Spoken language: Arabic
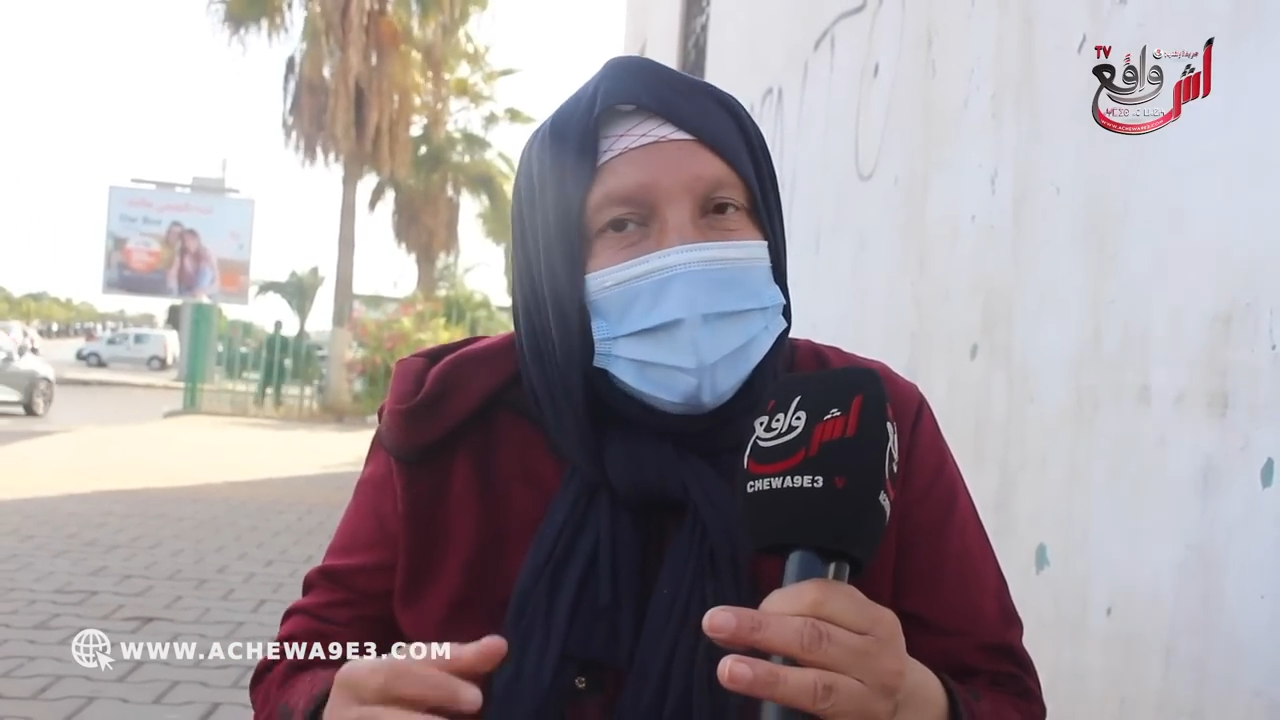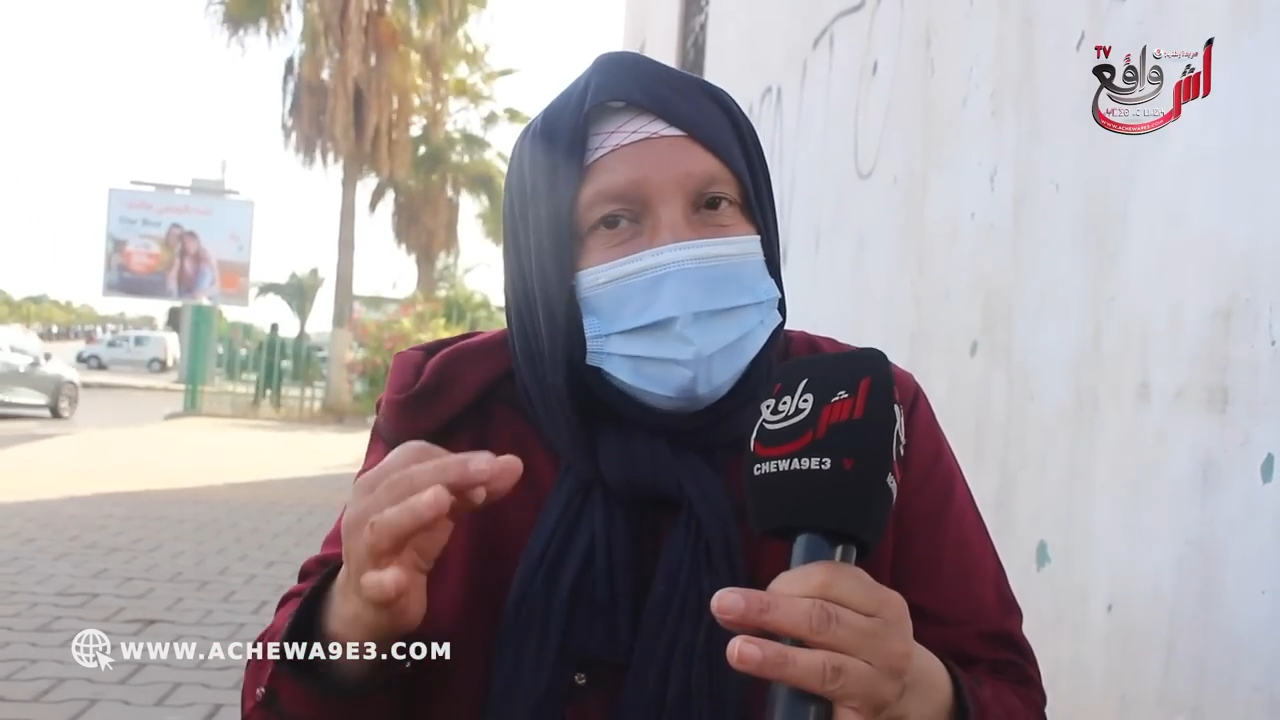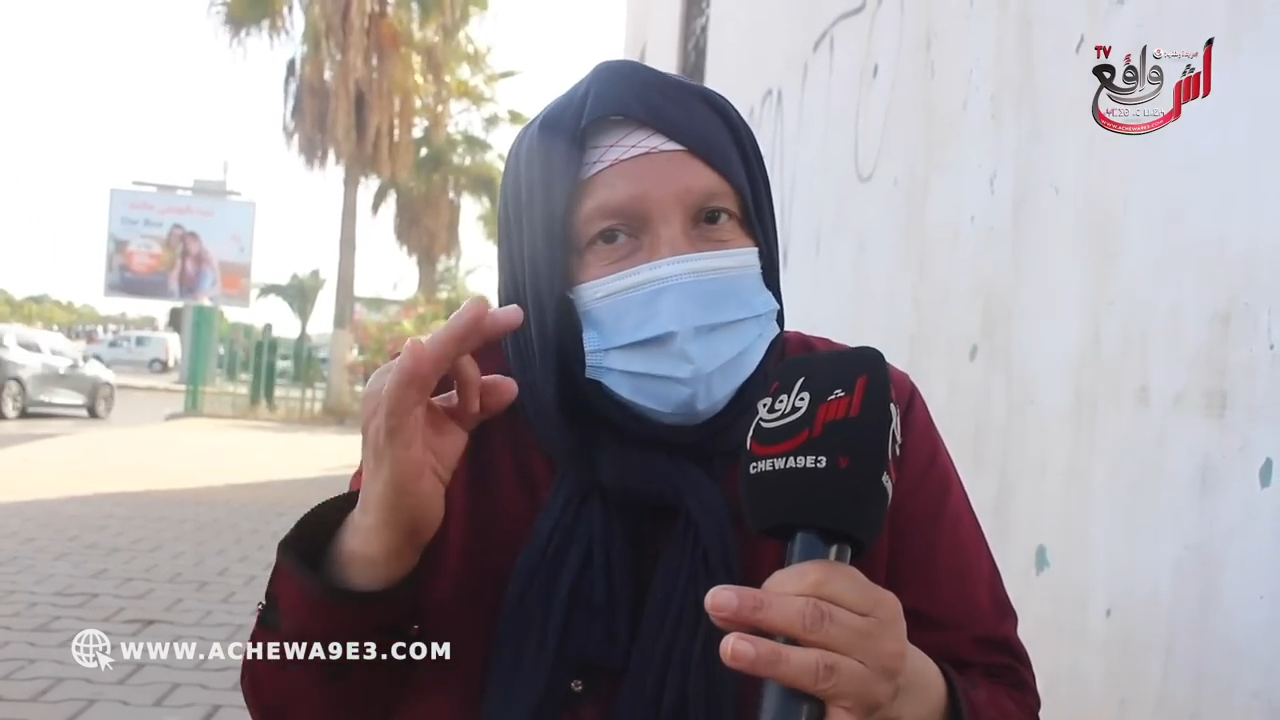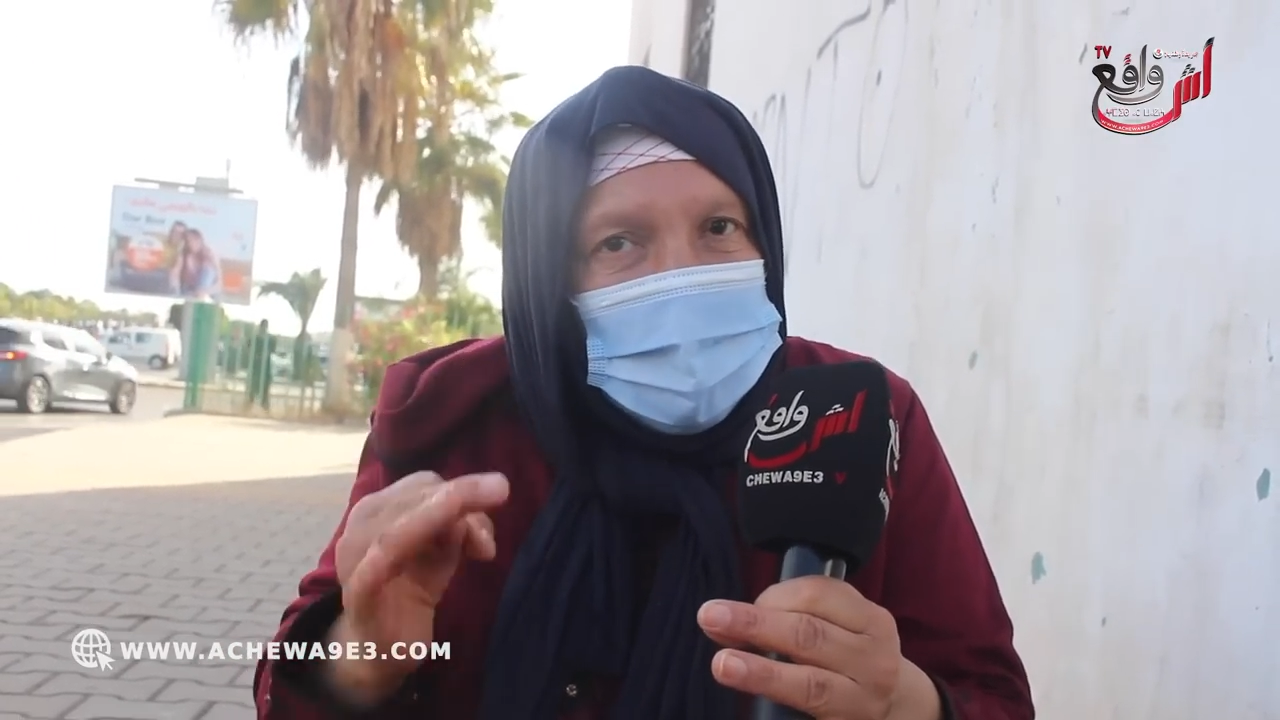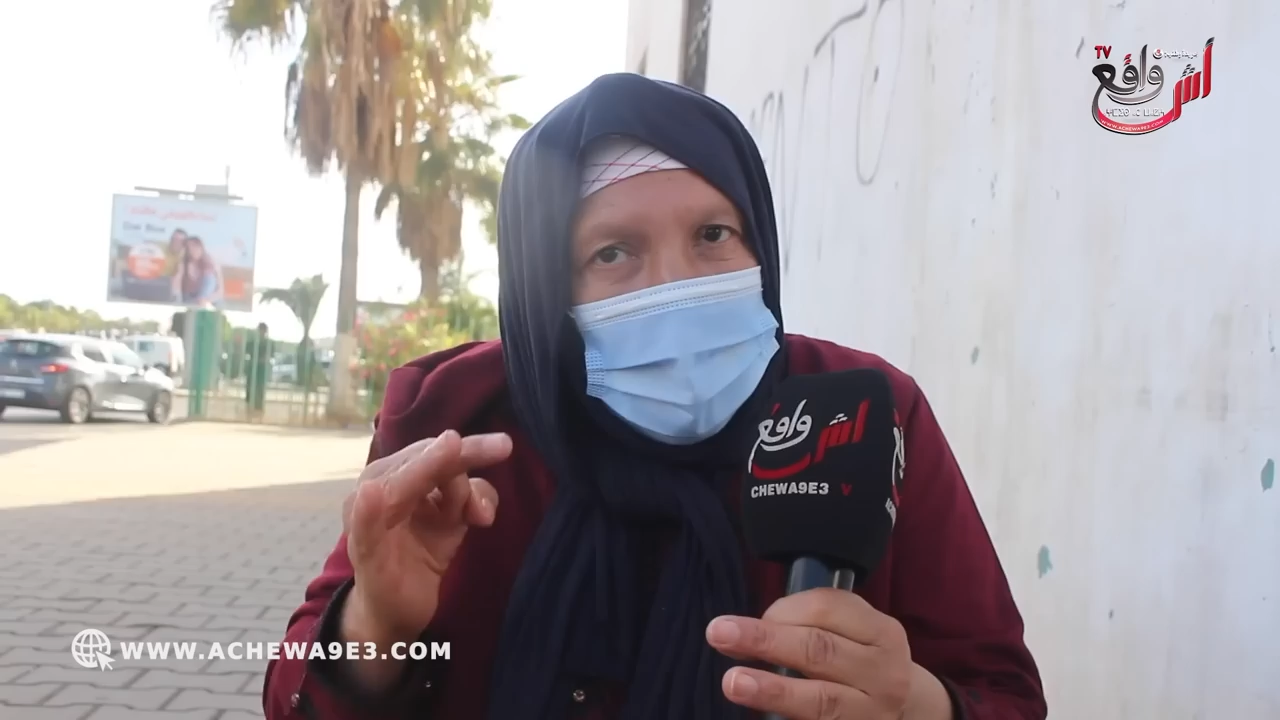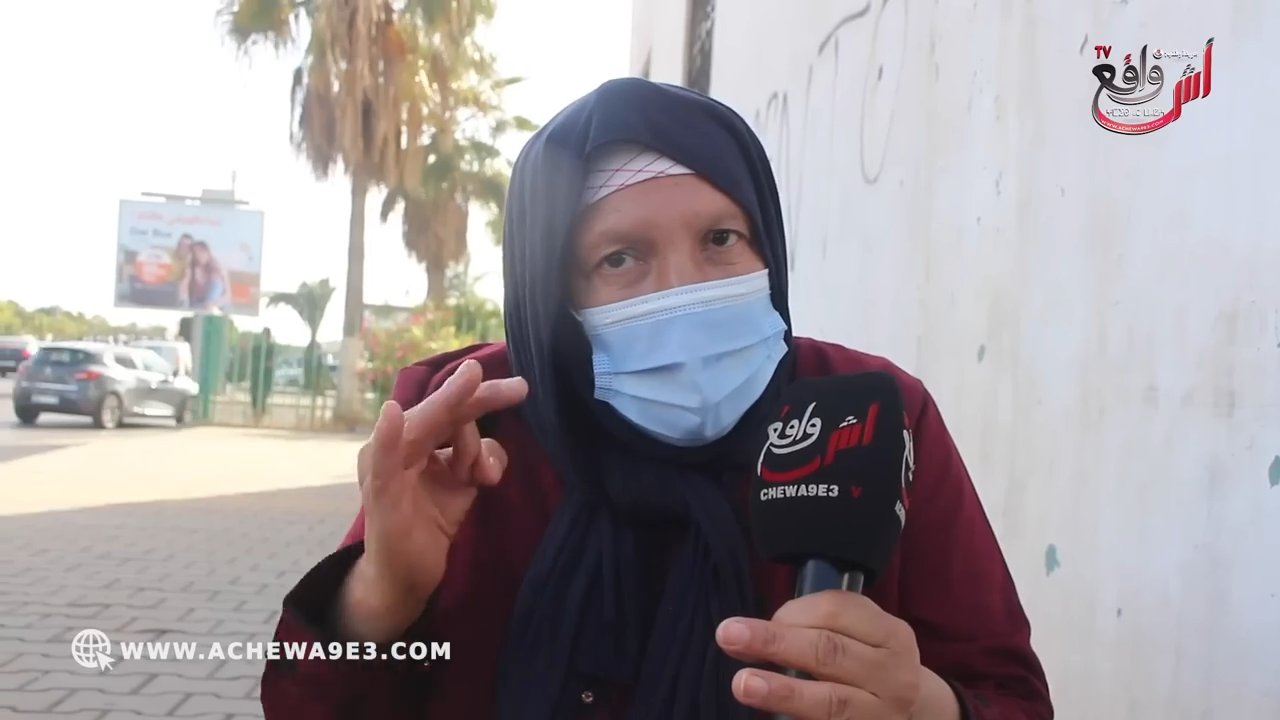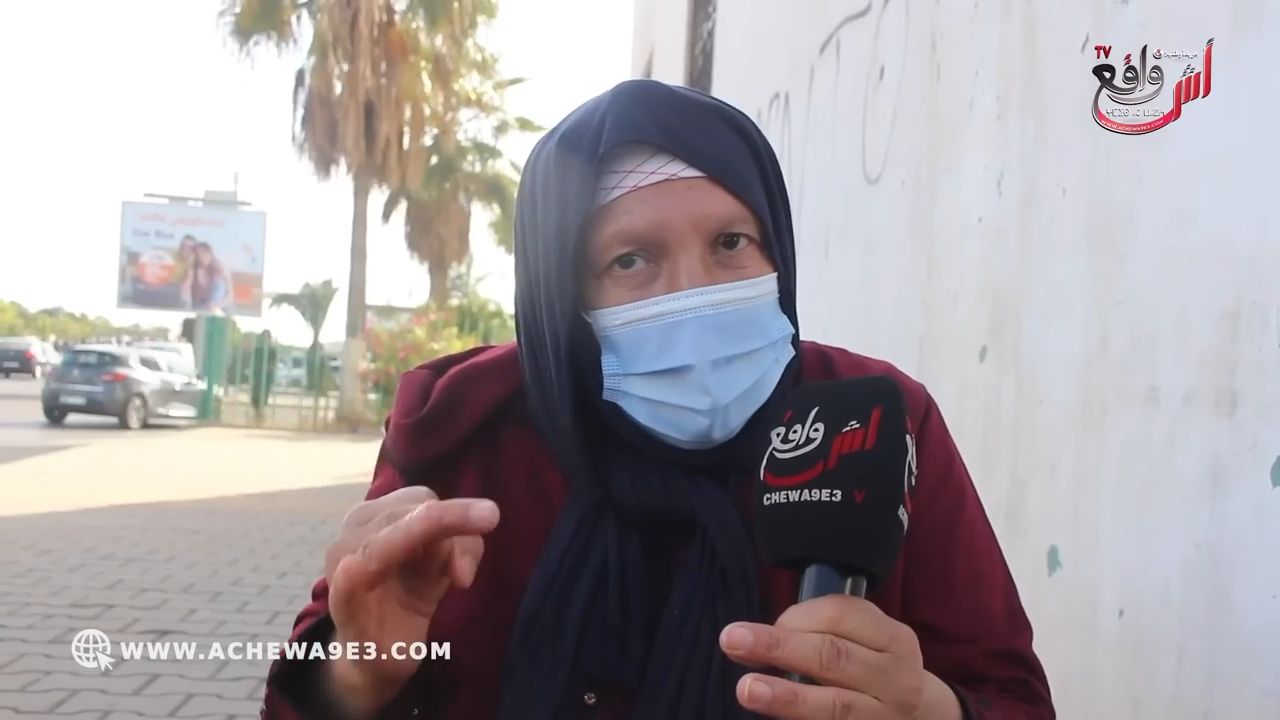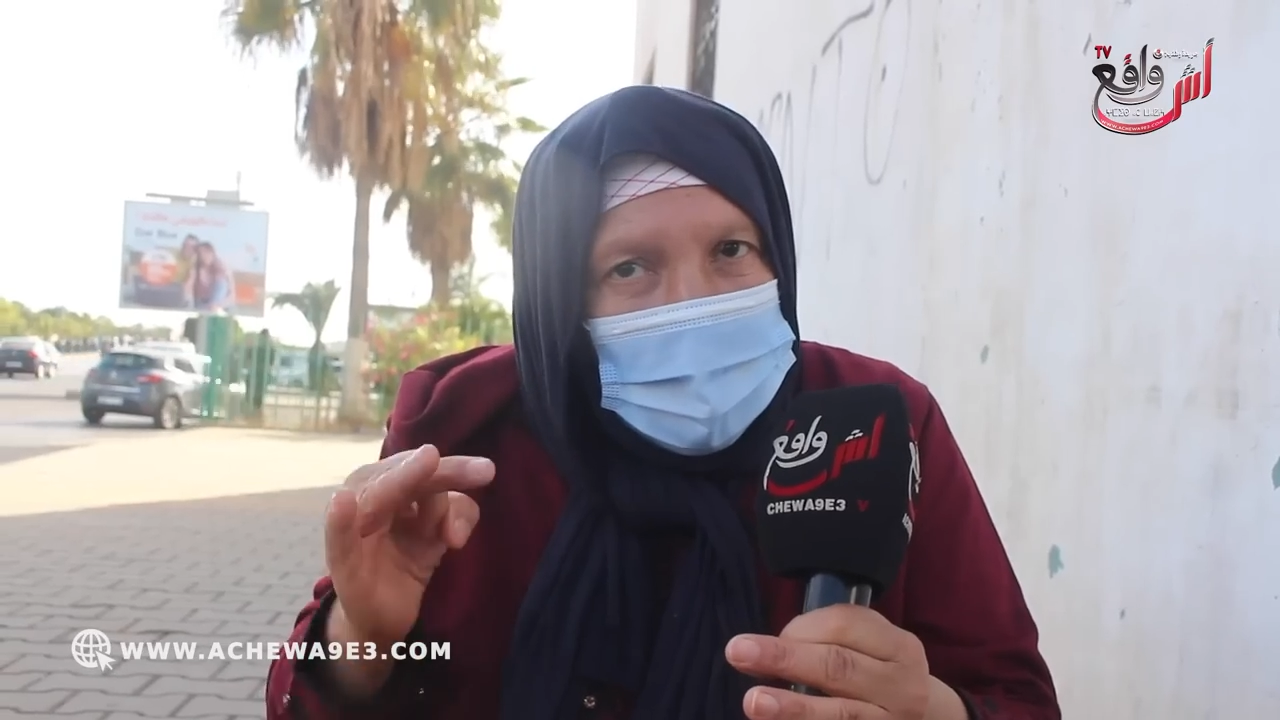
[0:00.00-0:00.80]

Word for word: غيسولوا